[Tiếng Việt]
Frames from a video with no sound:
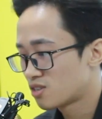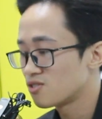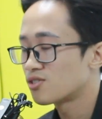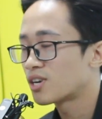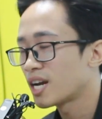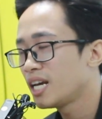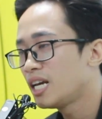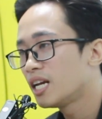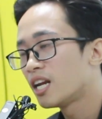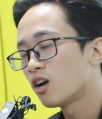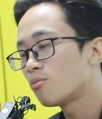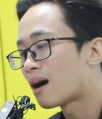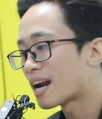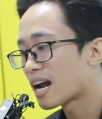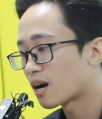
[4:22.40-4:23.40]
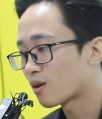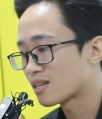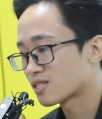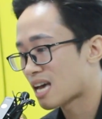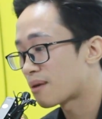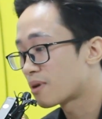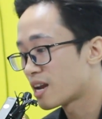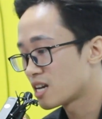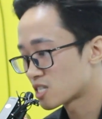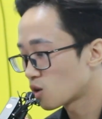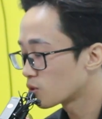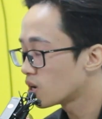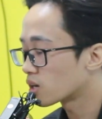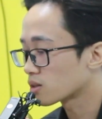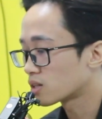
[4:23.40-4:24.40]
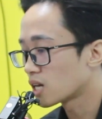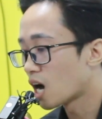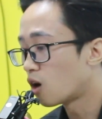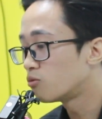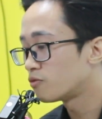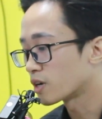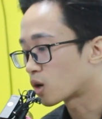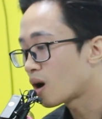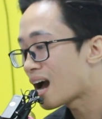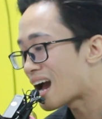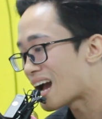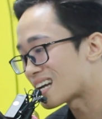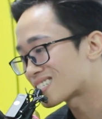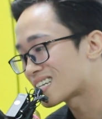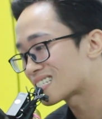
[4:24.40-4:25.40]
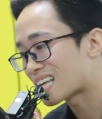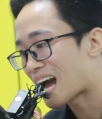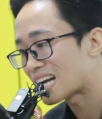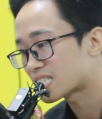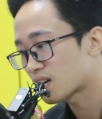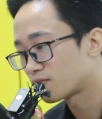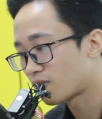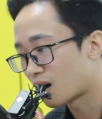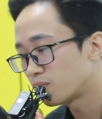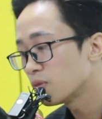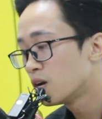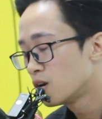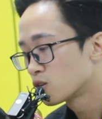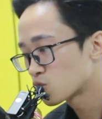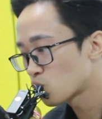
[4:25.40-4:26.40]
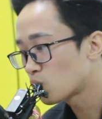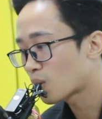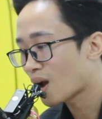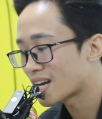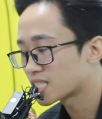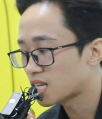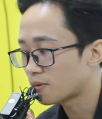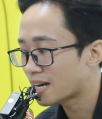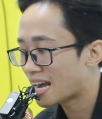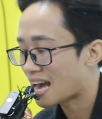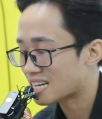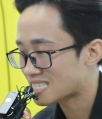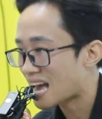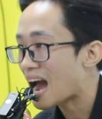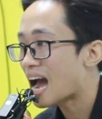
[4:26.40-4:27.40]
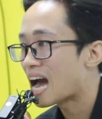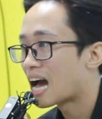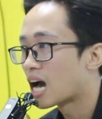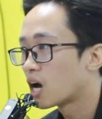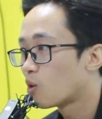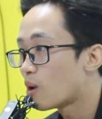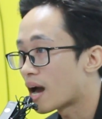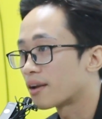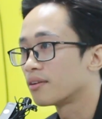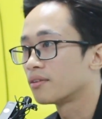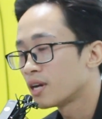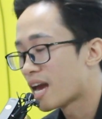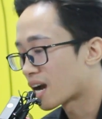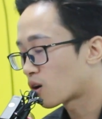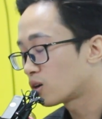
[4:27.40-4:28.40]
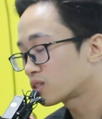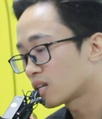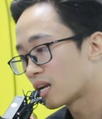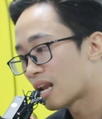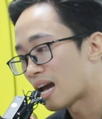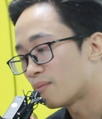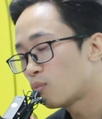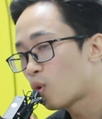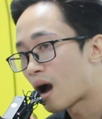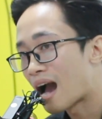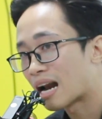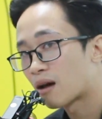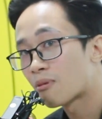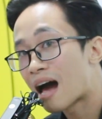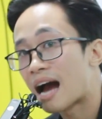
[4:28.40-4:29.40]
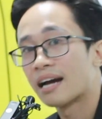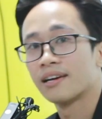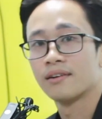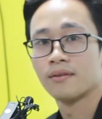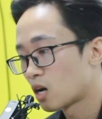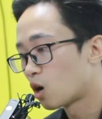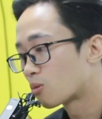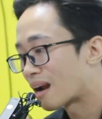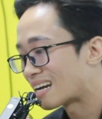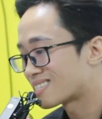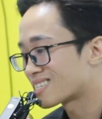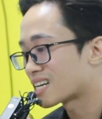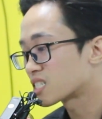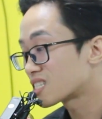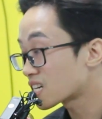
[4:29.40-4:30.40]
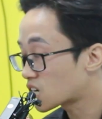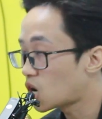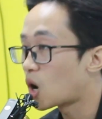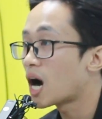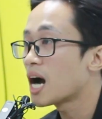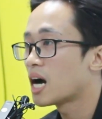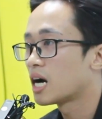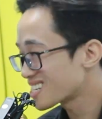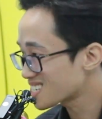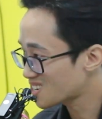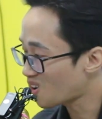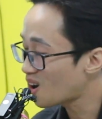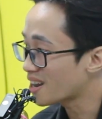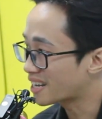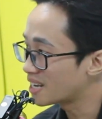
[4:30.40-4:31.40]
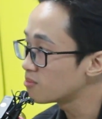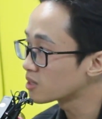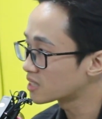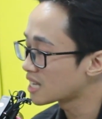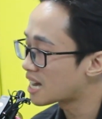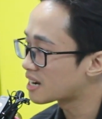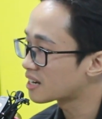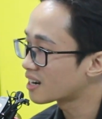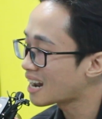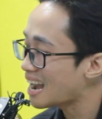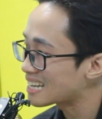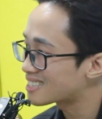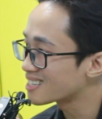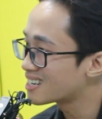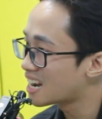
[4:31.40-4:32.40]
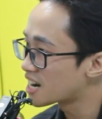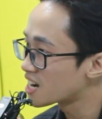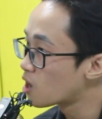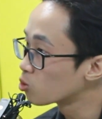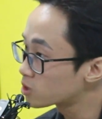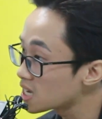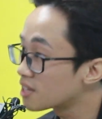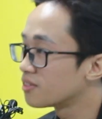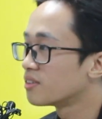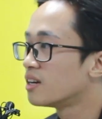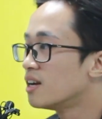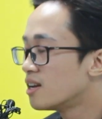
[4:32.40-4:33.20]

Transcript: Trừ khi nếu bán hàng anh xã mà để giàu được thì ông phải có hệ sinh thái sản phẩm xung quanh tập khách hàng xã huyện để có tỷ lệ mua hàng lặp lại. Còn ông này sẽ rất khó, rất khó để kiếm được tiền ngay từ lần đầu tiên